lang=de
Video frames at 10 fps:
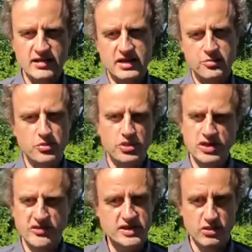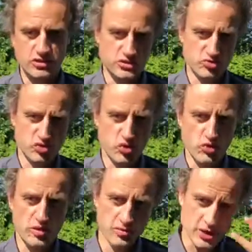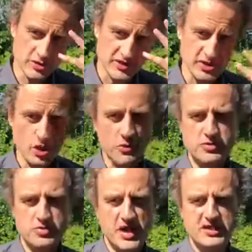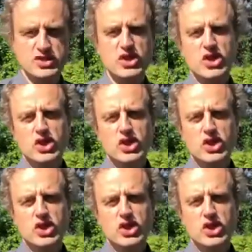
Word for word: Ich habe möglicherweise auch Symptome, beispielsweise Kopfschmerzen,